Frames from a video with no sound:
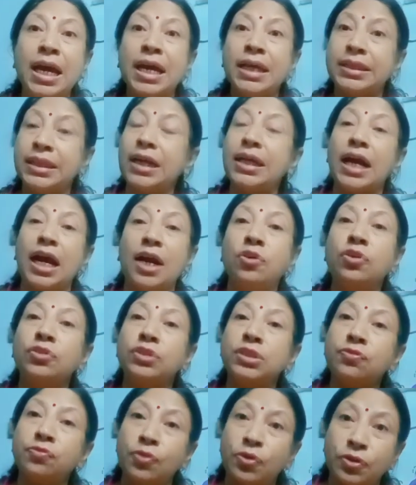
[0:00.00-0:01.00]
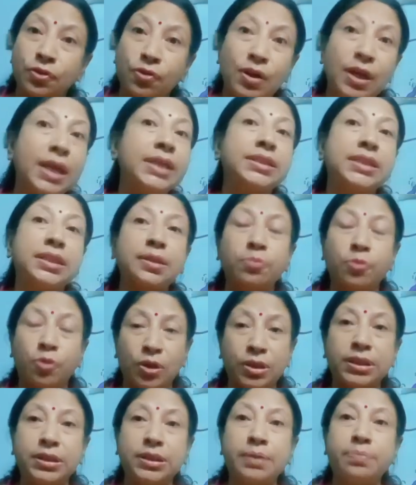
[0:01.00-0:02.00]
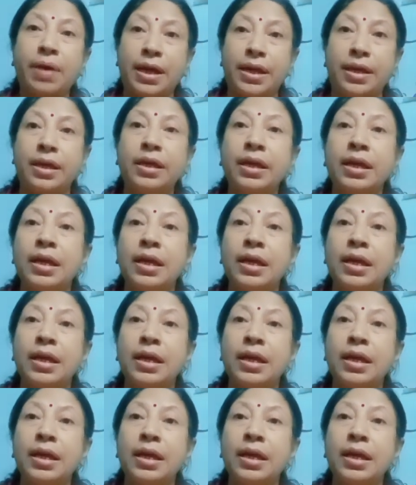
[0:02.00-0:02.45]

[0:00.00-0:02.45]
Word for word: তার কারণ হচ্ছে ফোন করলেই যাতে বলে দিতে পারে